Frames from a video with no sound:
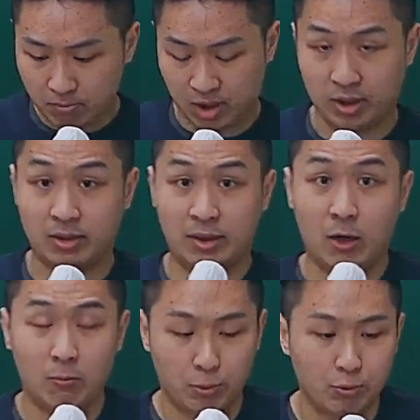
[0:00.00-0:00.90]
的一个跳
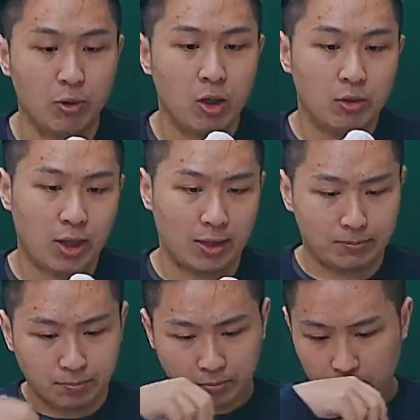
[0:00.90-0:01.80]
步。那
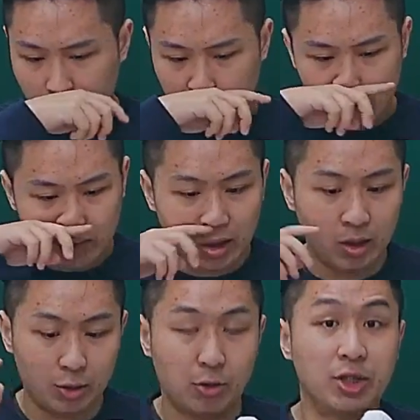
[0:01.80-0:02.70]

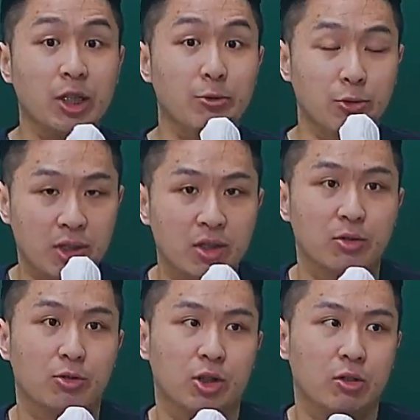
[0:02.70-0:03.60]
有鉴于此，
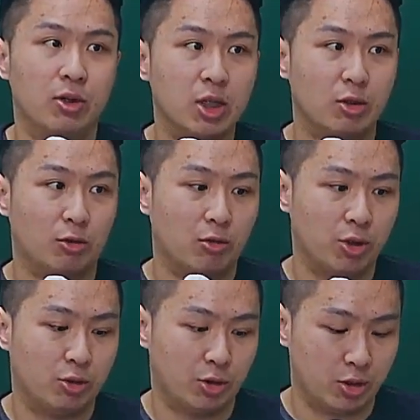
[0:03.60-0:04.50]
就是因为这种东
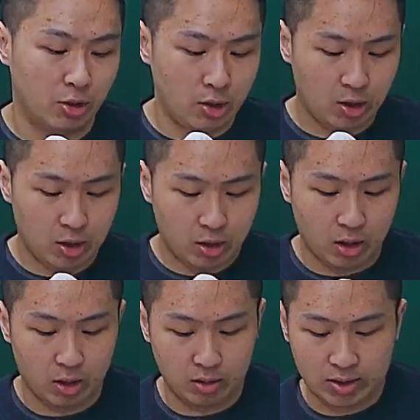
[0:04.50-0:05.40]
西就是
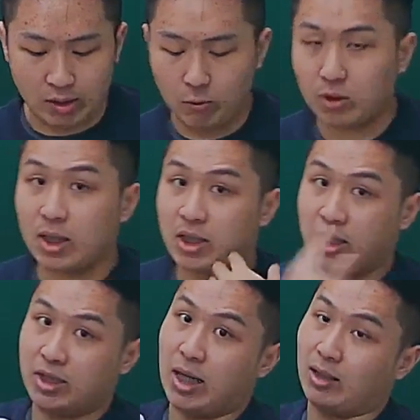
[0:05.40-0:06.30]
当我在
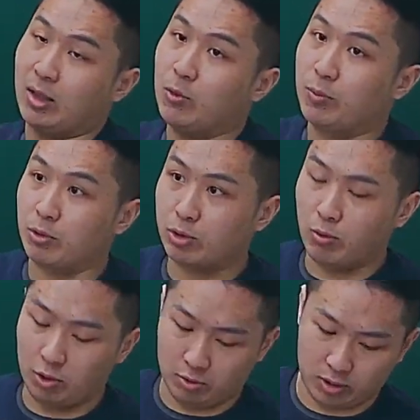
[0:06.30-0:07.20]
讲题目，比如说
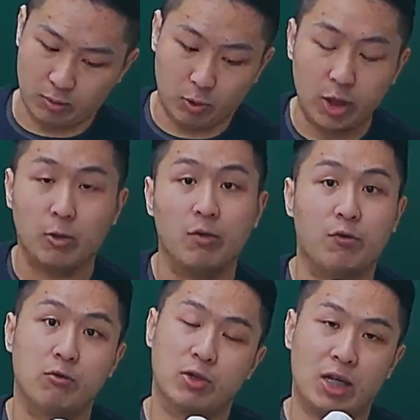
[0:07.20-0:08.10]
我也会
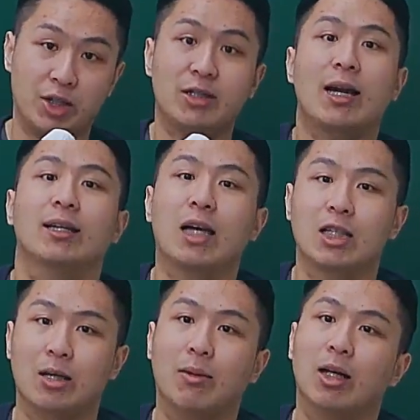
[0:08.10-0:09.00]
附上拟答给大
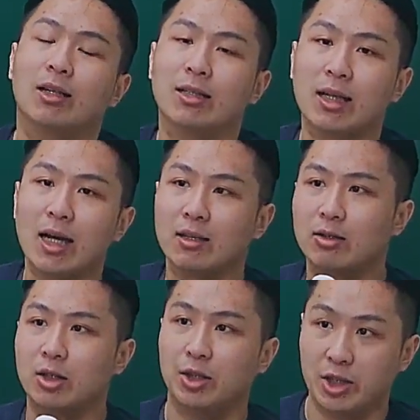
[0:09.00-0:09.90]
家嘛。那大家看到
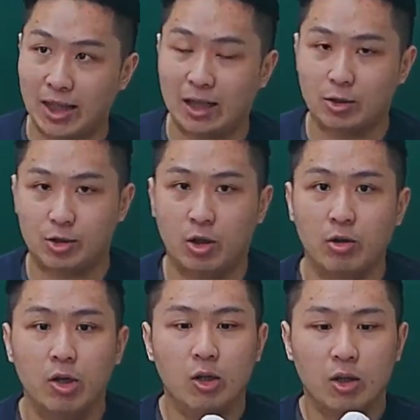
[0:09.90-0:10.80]
这个拟答的时
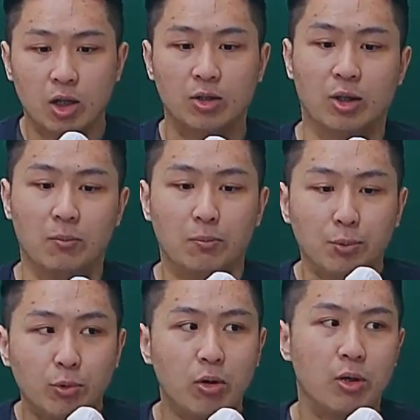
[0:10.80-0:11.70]
候，可能
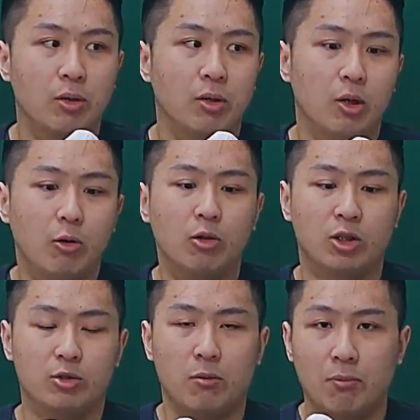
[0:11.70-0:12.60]
不会，或者
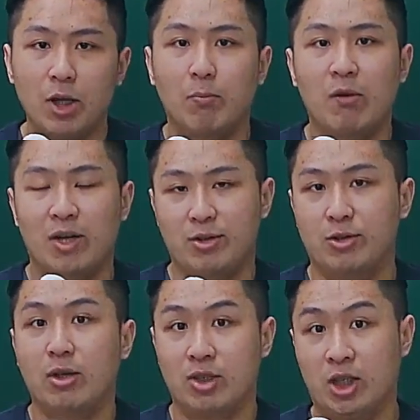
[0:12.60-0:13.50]
是说没有办法知
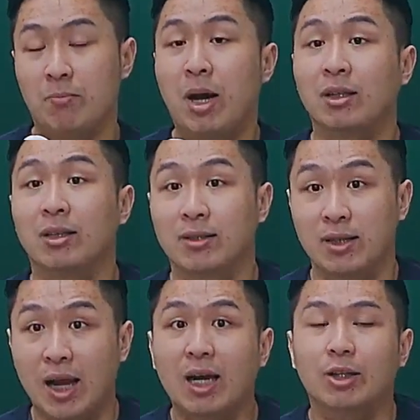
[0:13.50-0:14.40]
道自己的盲点在
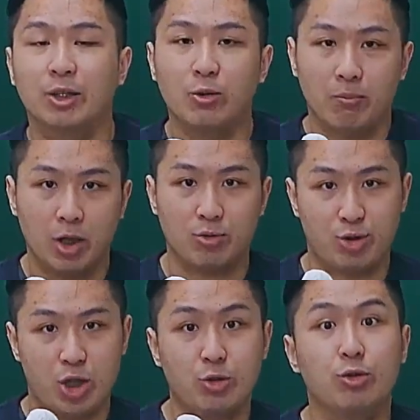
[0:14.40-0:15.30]
哪里，因为没有直
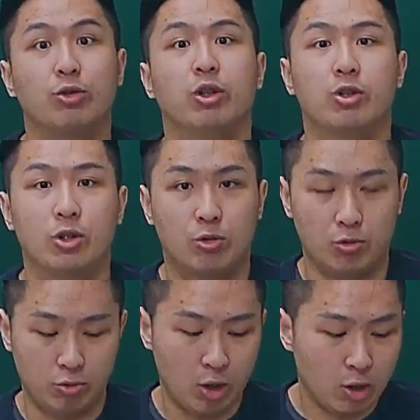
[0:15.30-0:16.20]
接具体的指
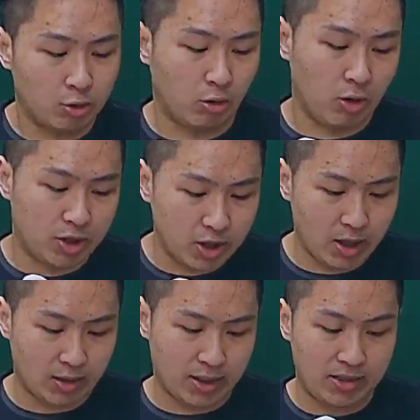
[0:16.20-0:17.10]
出。所以我会尽
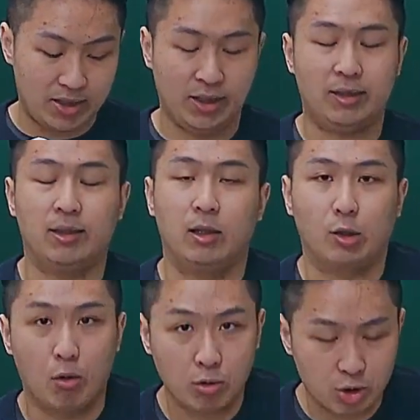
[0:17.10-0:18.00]
量在解题的
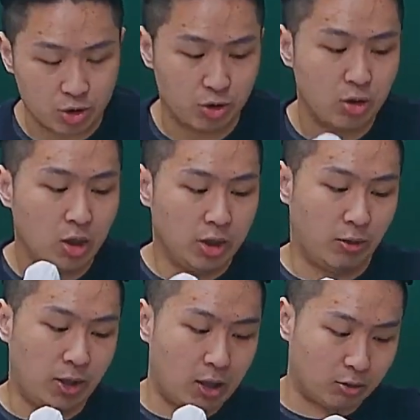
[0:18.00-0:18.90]
同时，也
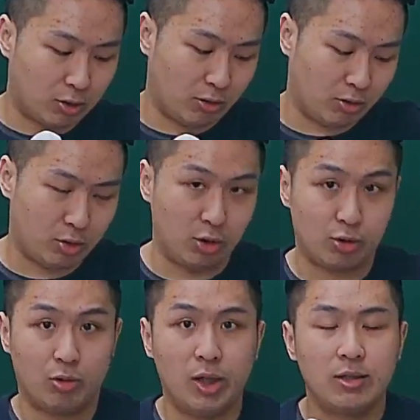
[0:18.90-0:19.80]
会告诉同学
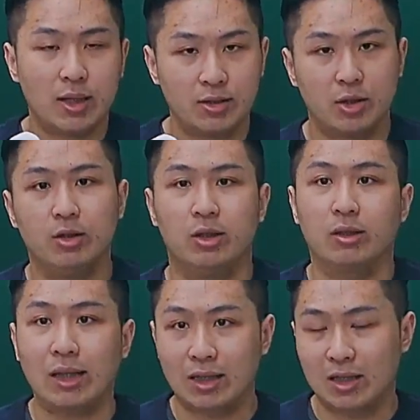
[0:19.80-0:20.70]
说，在这一题
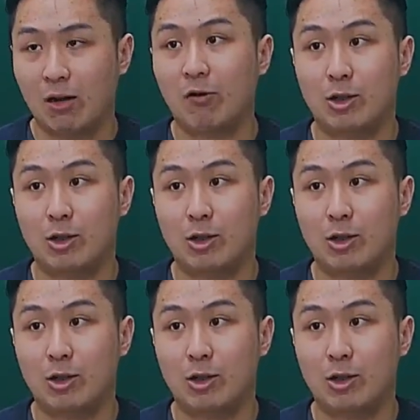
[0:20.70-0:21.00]
大家常犯